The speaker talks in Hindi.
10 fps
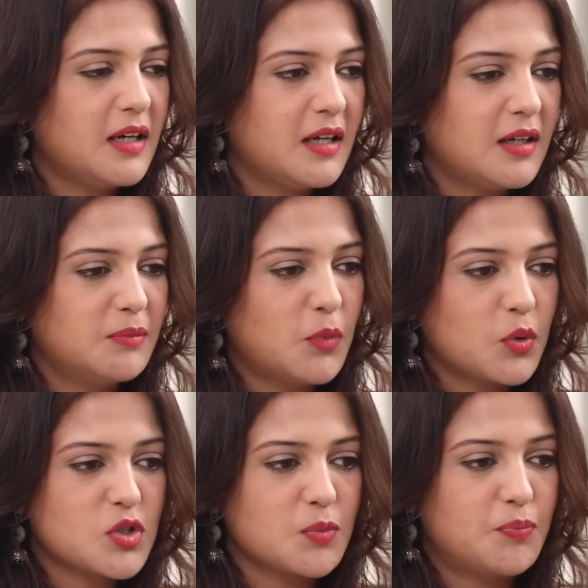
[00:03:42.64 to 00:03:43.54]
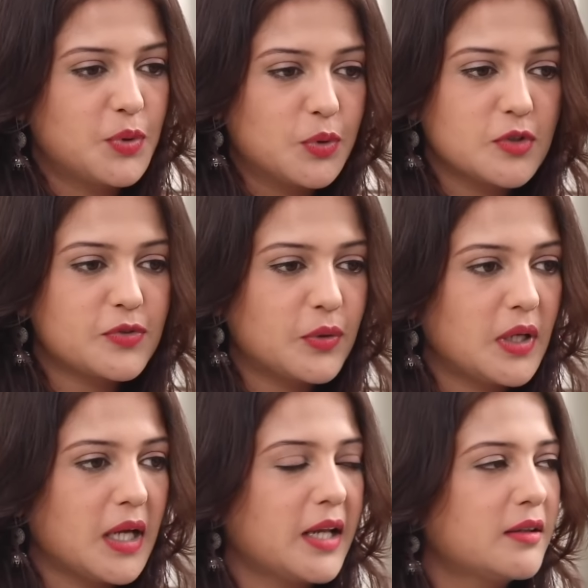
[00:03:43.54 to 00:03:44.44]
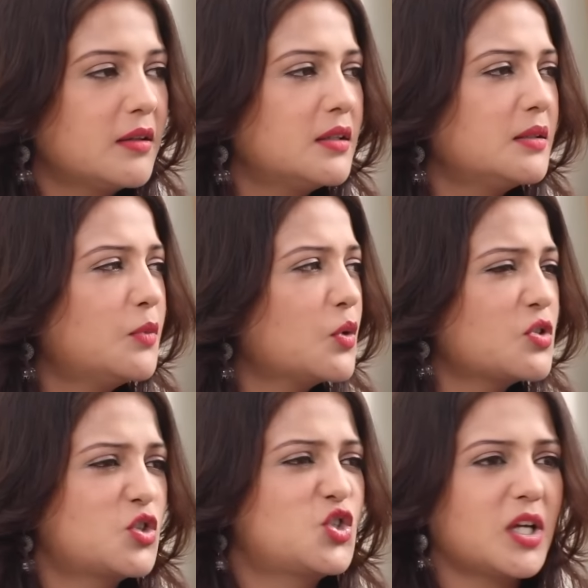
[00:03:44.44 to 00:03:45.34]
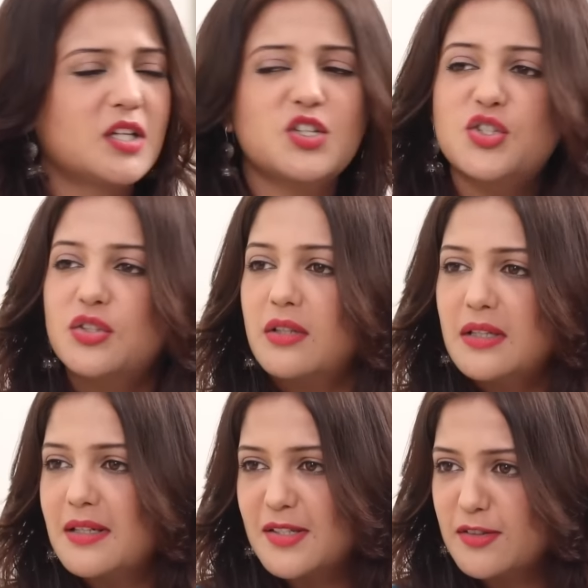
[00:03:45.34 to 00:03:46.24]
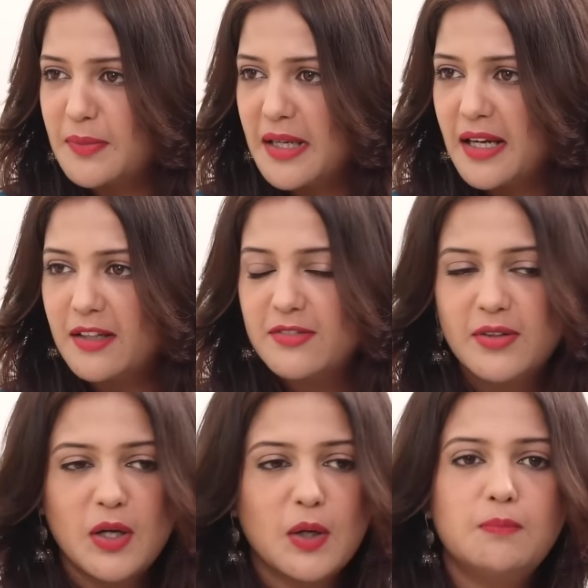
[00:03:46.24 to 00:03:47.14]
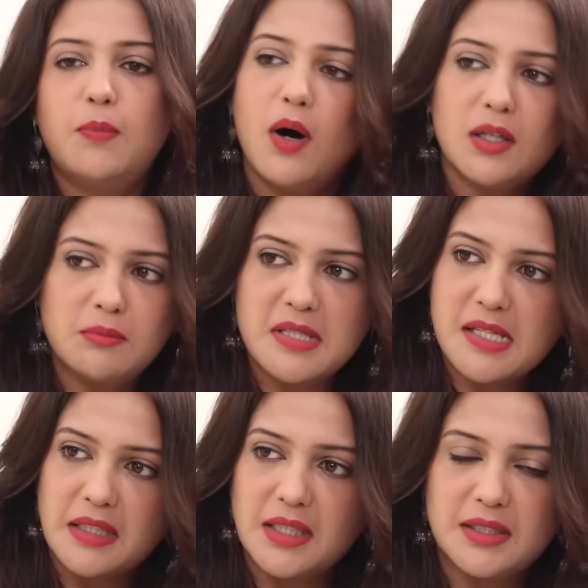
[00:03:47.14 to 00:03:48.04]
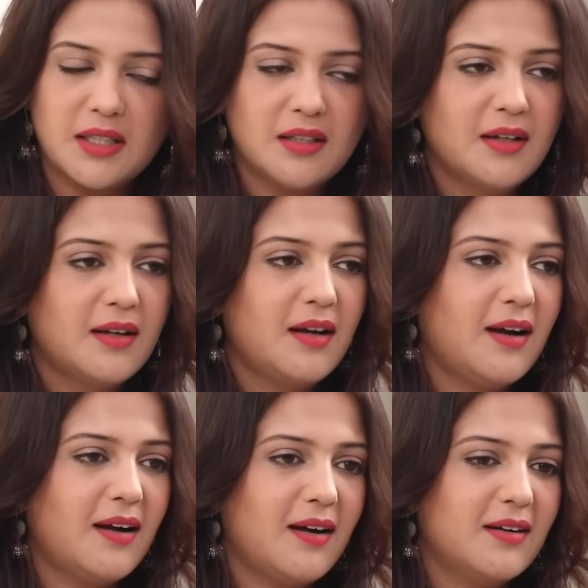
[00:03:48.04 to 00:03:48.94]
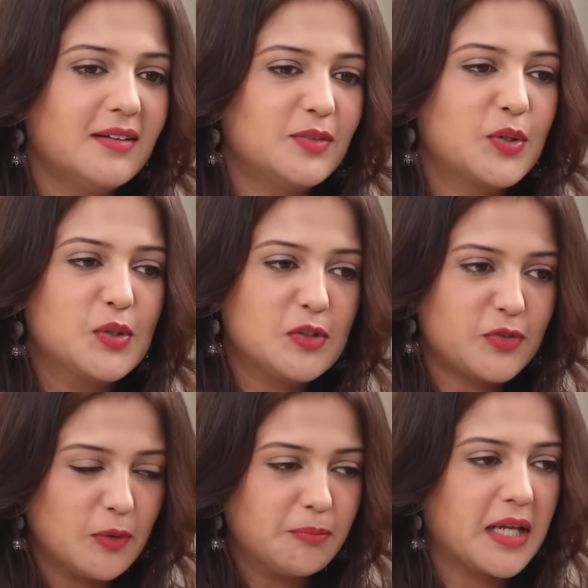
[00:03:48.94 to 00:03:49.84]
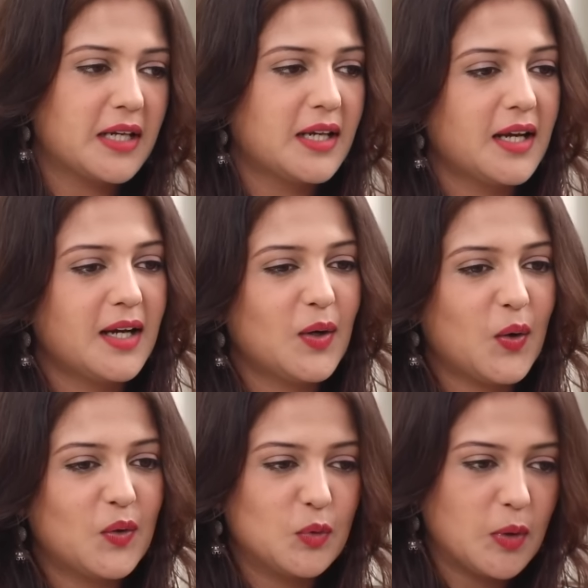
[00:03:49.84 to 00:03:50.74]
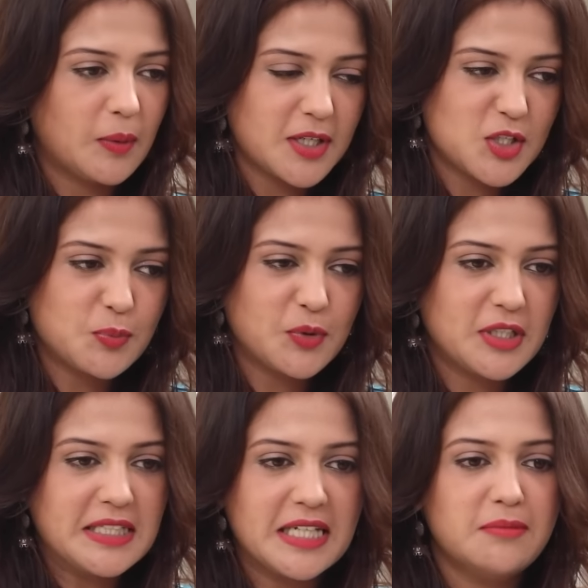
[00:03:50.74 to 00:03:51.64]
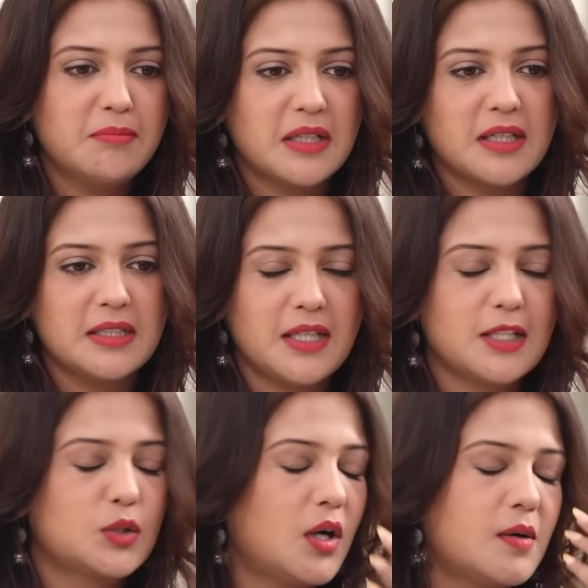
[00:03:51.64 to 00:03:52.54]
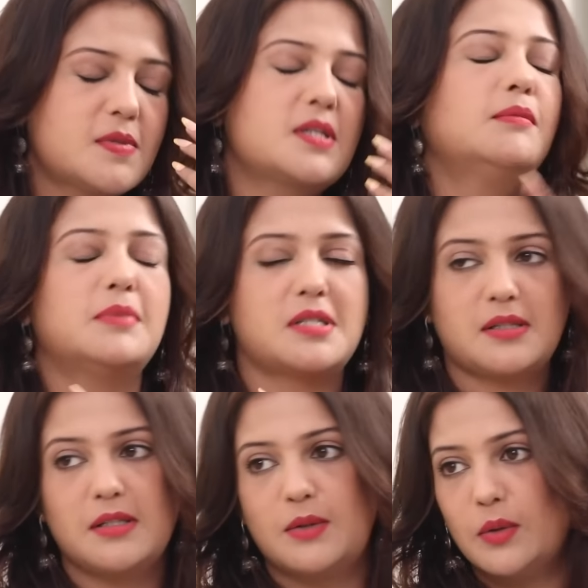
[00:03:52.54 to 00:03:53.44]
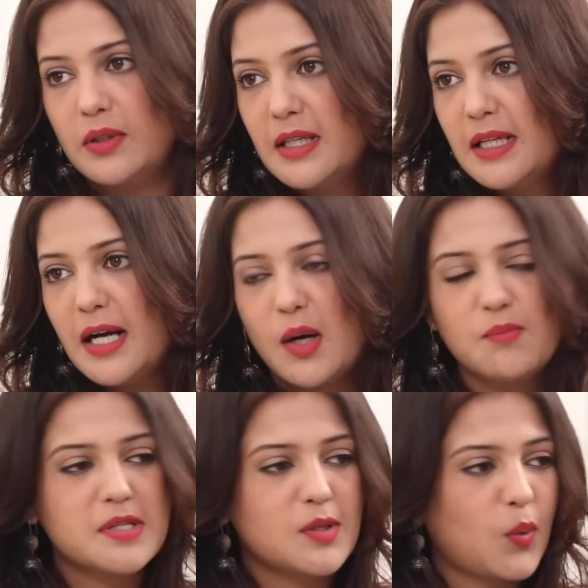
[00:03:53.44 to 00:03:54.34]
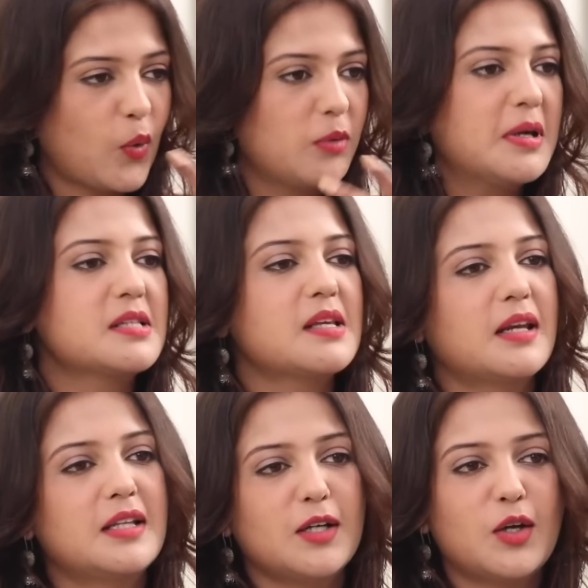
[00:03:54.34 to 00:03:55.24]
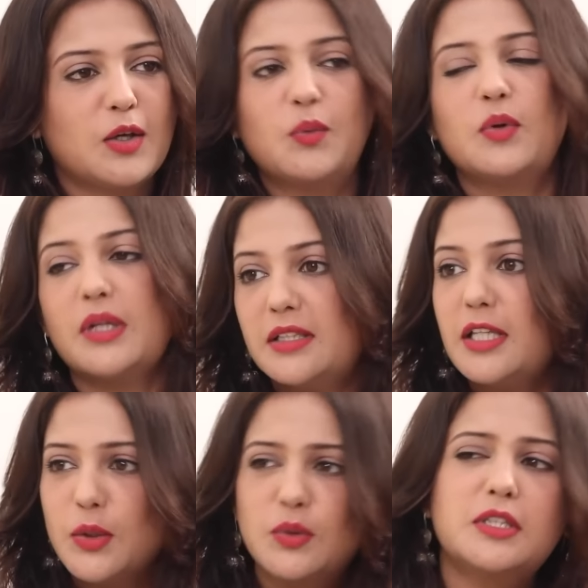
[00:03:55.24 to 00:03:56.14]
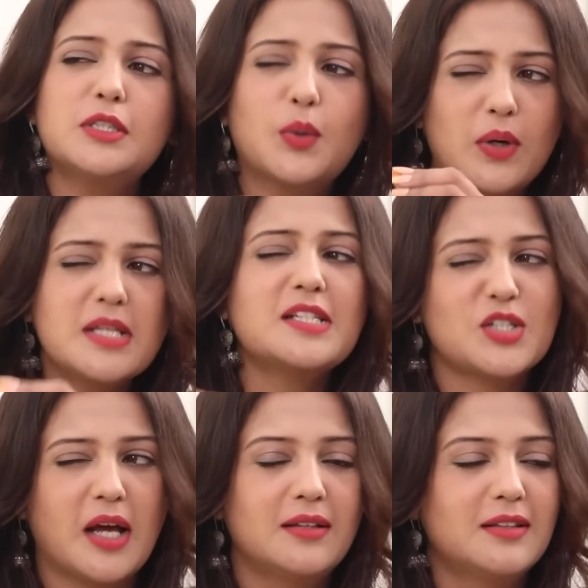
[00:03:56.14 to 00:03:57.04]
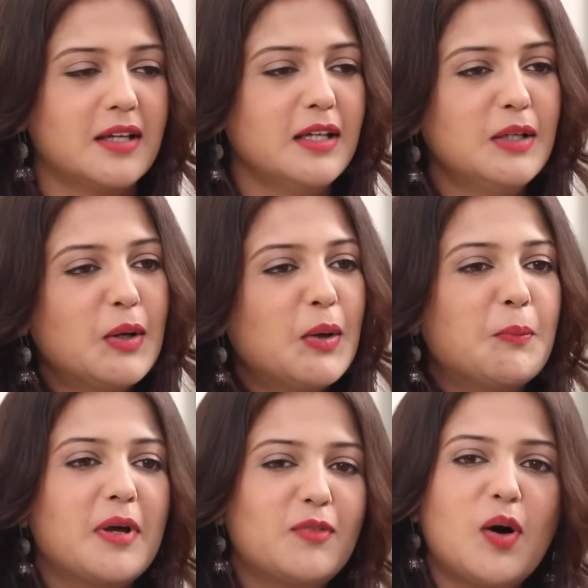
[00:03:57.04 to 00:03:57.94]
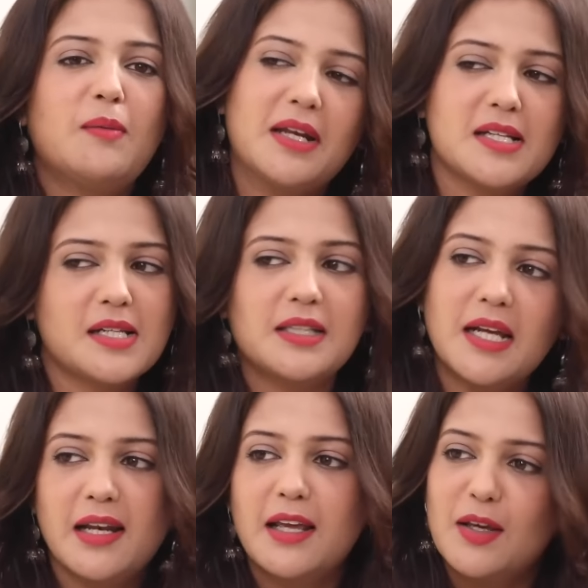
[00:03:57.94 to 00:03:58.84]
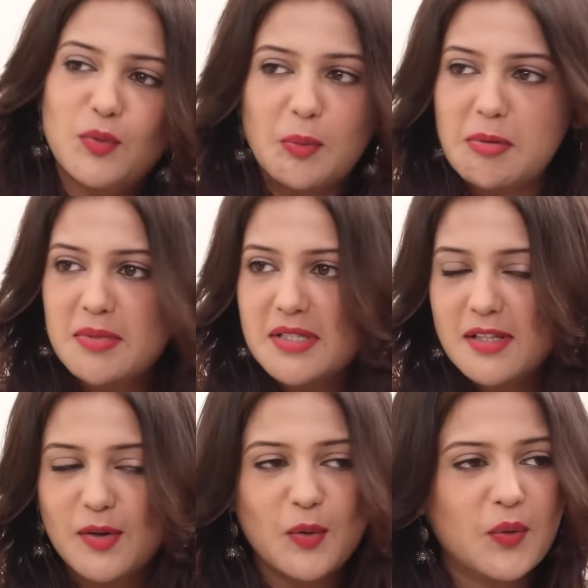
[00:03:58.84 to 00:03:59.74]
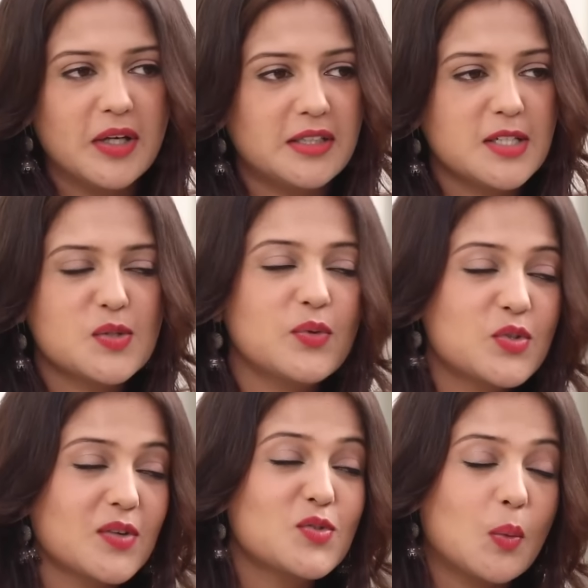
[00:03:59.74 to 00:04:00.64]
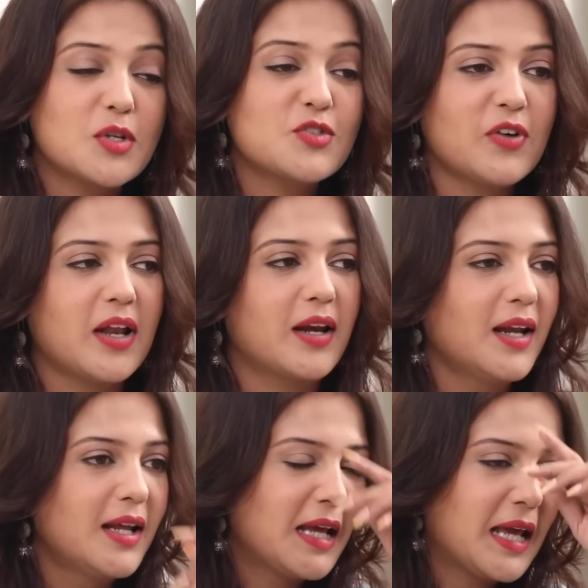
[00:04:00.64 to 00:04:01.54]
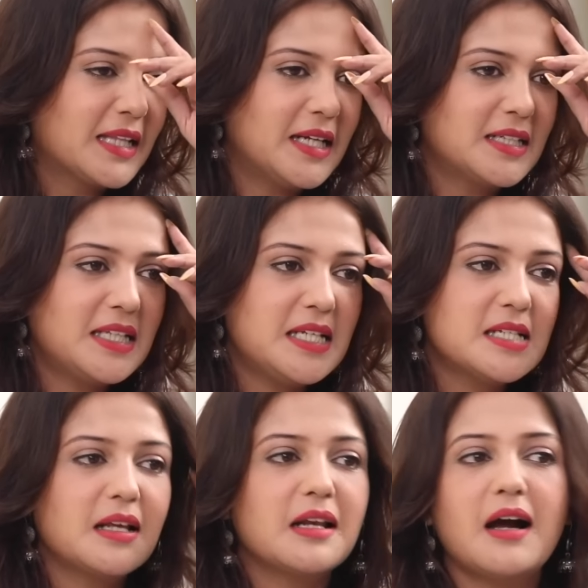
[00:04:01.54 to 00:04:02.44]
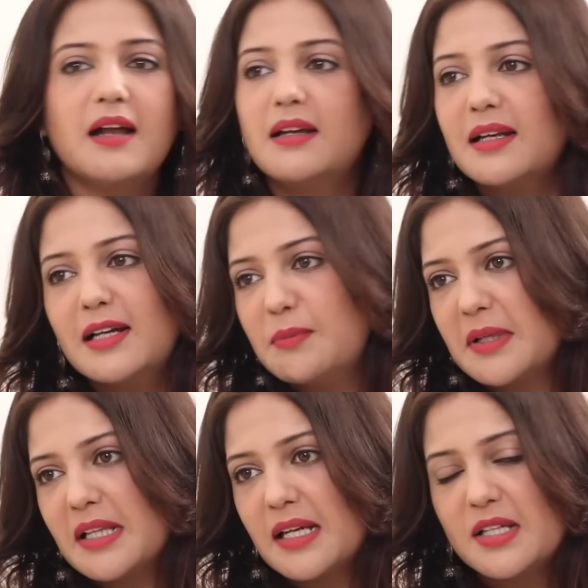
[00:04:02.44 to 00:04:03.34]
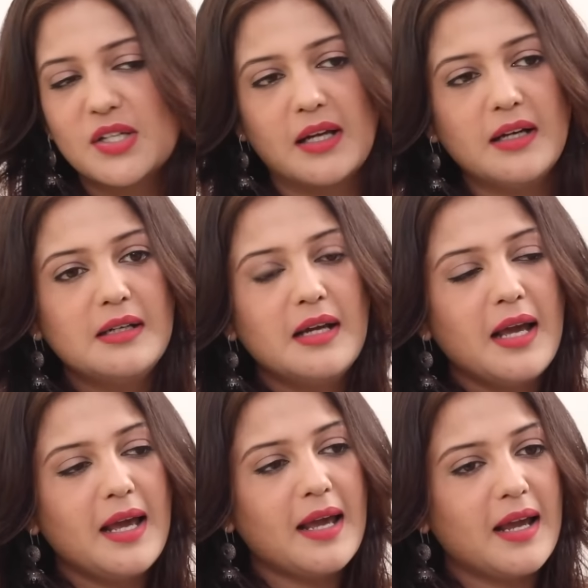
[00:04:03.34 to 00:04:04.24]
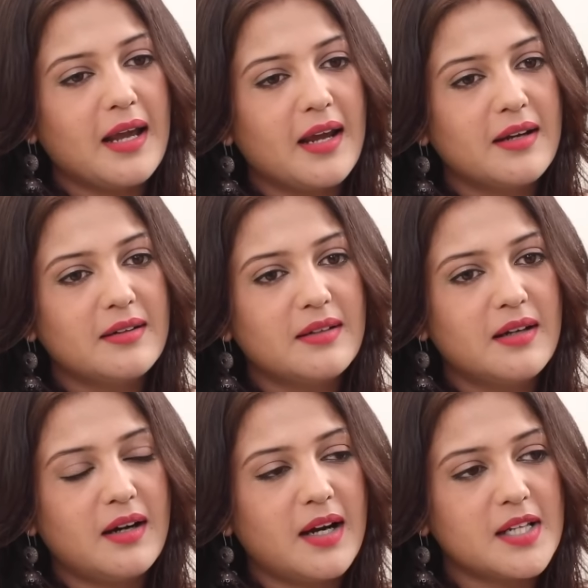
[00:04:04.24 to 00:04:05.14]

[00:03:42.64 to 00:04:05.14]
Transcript: uh, most beautiful and the most cherished three years of my life. बहुत मज़ा आता था uh, वो यूनिफॉर्म पहनना और वो हमारी जो पूरी टीम बन गई थी एक तो हम सब मस्ती खोर हम में से कोई भी ऐसा नहीं था कि आई थिंक युक्ति थोड़ी सी शांत है पर वो हमारे साथ रह रहे के वो भी मस्ती खोर हो गई थी सो वी हैव सो मच फन दैट तीन साल कहाँ निकल गए पता नहीं चला and uh,